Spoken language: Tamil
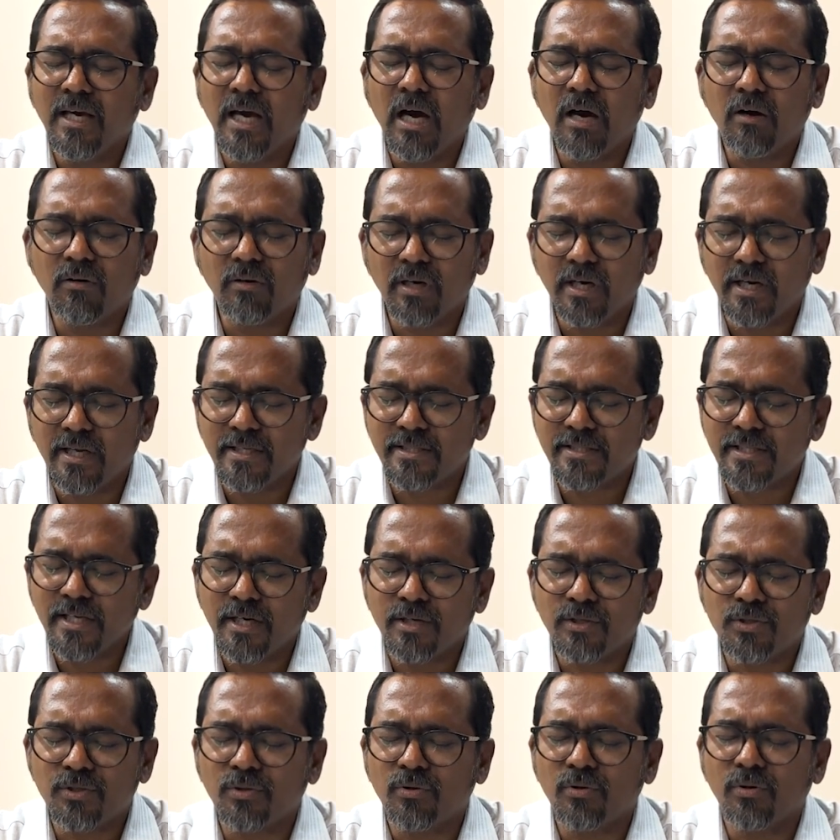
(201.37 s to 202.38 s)
அவர்களை
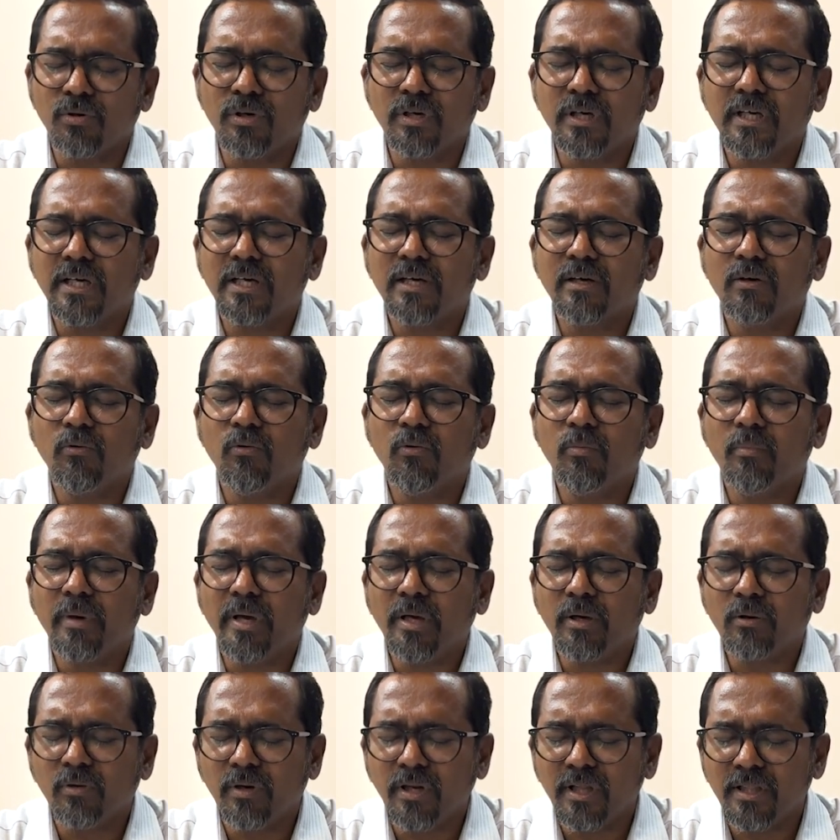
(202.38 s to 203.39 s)
சேர்த்துக்கொள்ளுங்கள் உண்மை
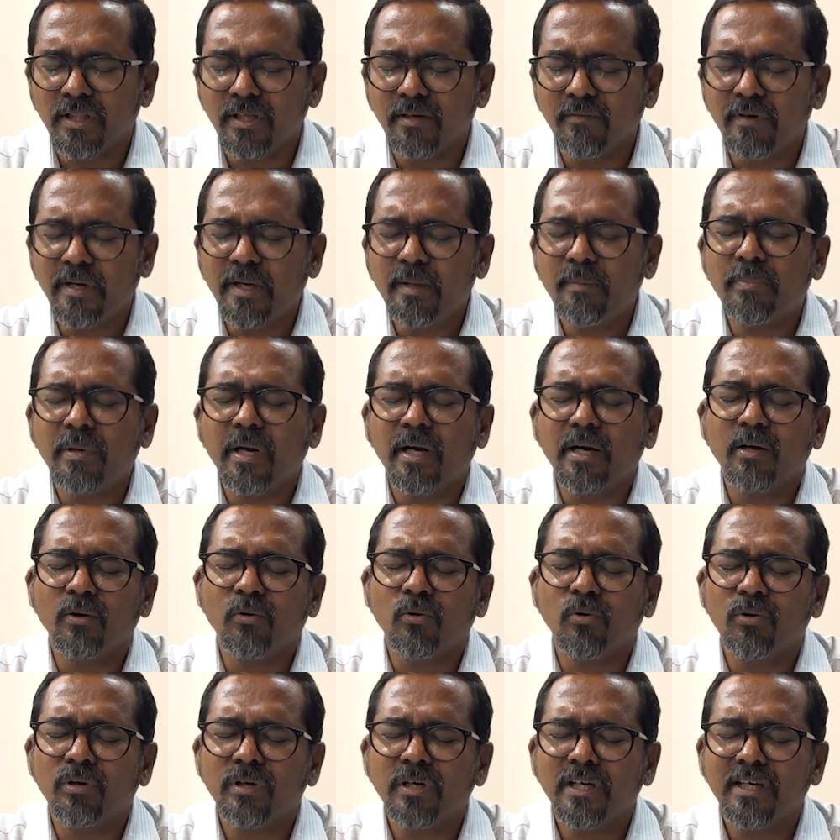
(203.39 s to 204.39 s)
குறித்த வெளிப்பாடு
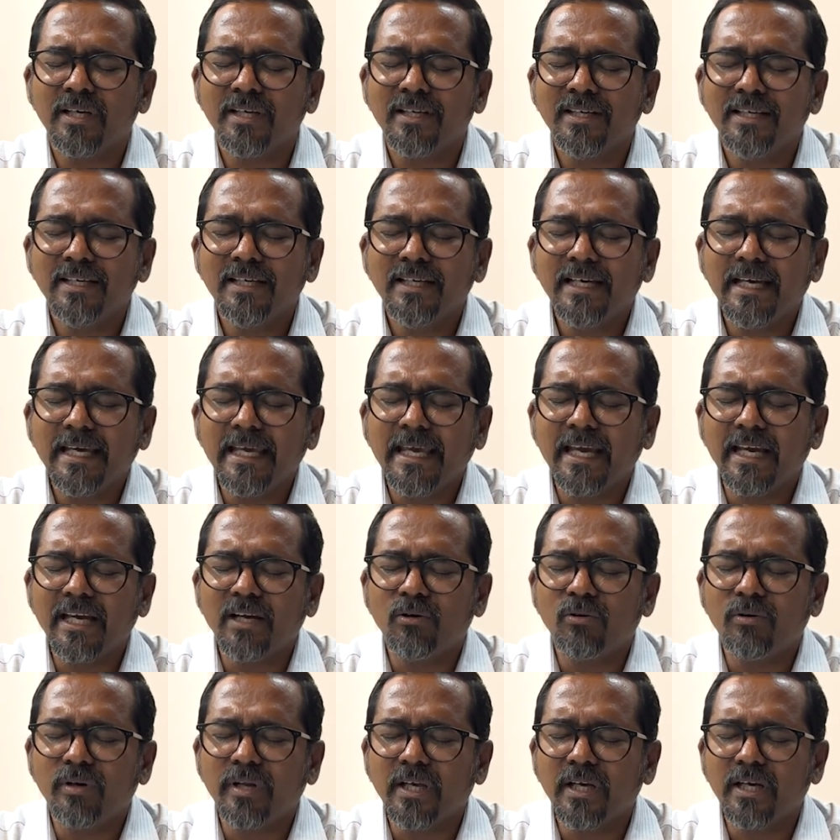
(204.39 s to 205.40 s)
கொடுங்க
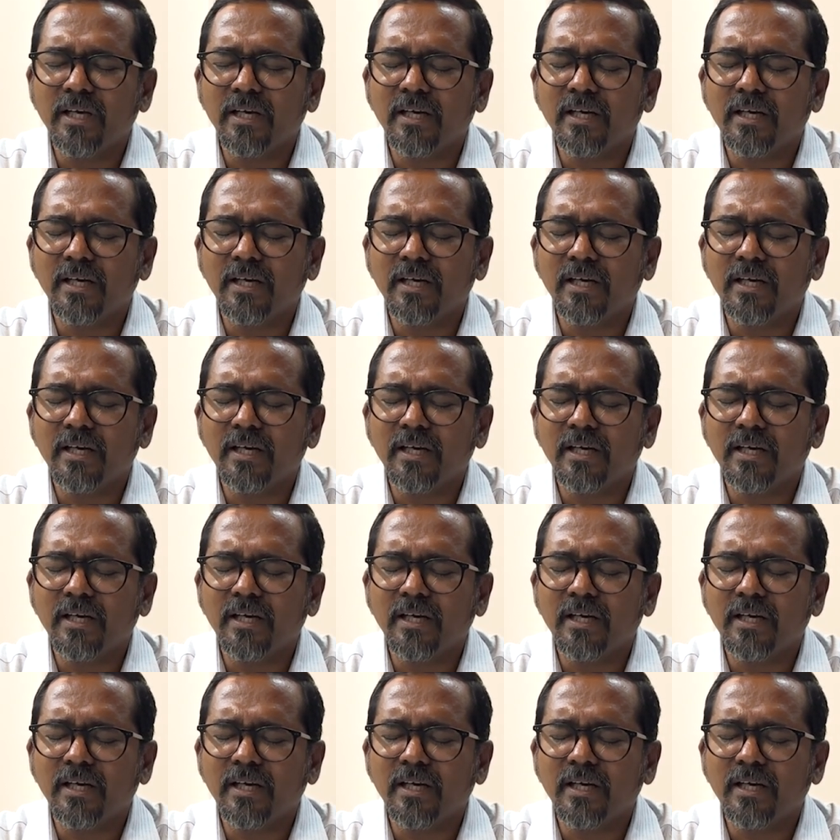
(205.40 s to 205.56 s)
எங்களுடைய